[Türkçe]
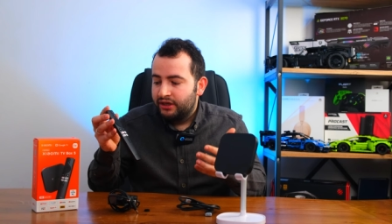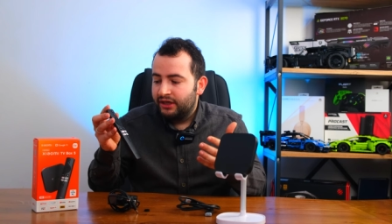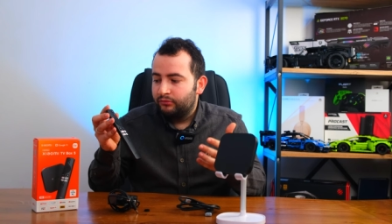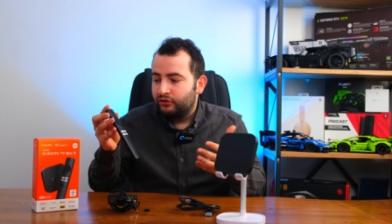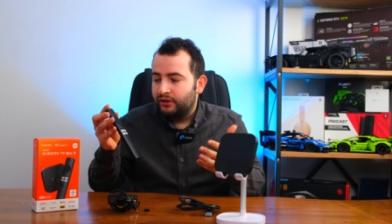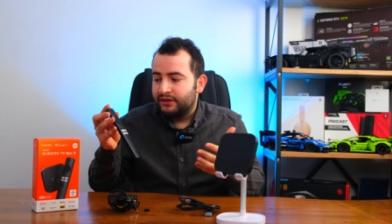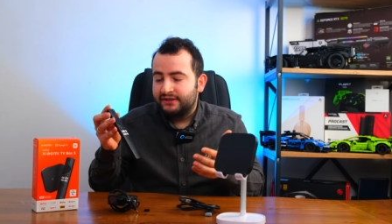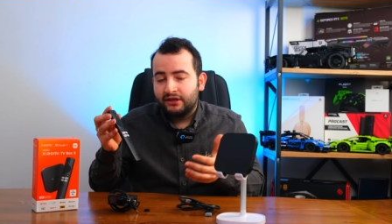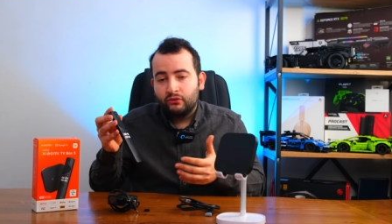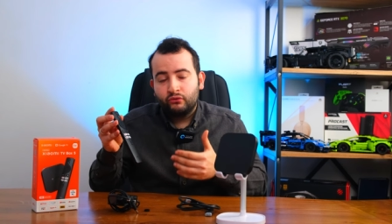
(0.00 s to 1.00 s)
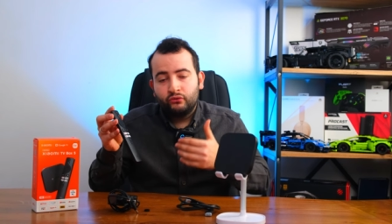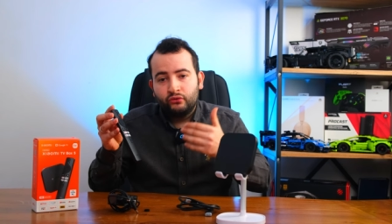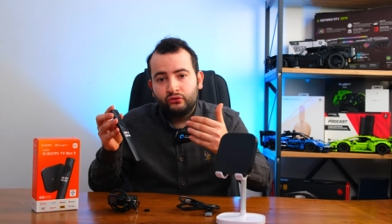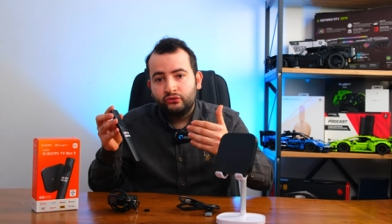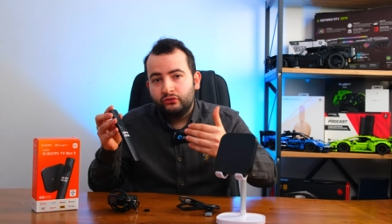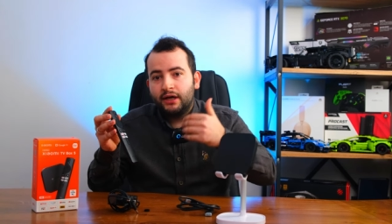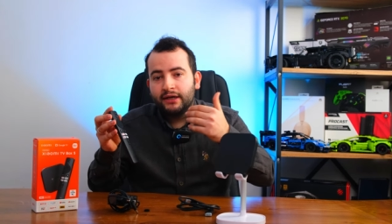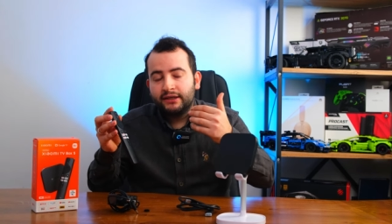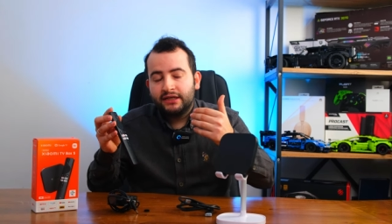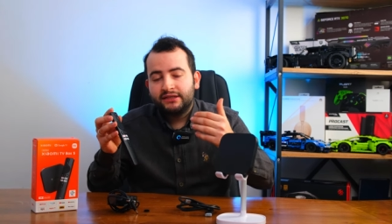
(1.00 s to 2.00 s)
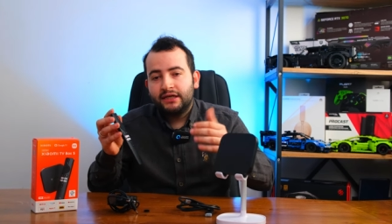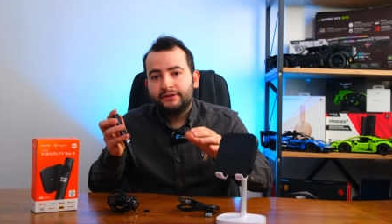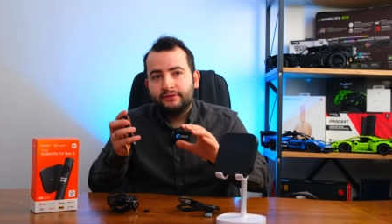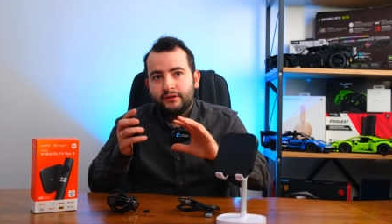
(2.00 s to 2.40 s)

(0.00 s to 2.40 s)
Yine bunun yanı sıra ürünün arkadaşlar